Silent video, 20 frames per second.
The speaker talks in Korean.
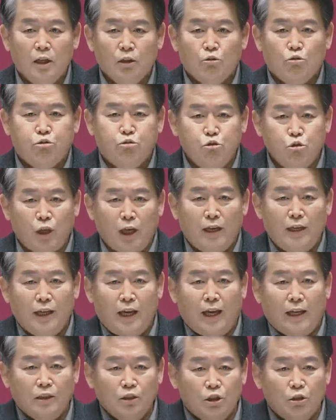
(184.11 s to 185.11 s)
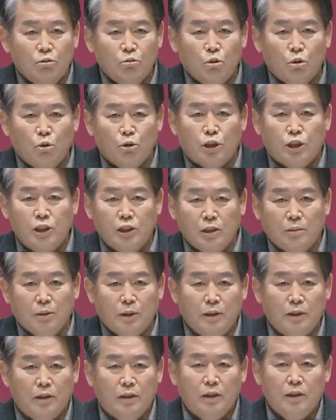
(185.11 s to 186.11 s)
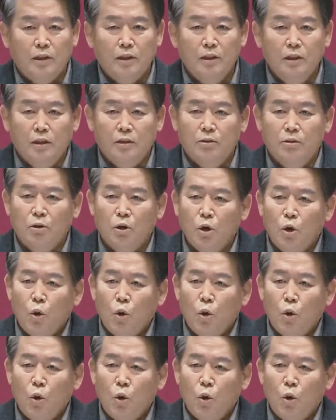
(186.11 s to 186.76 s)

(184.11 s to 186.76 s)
두 개의 행정구로 찢어버린 이런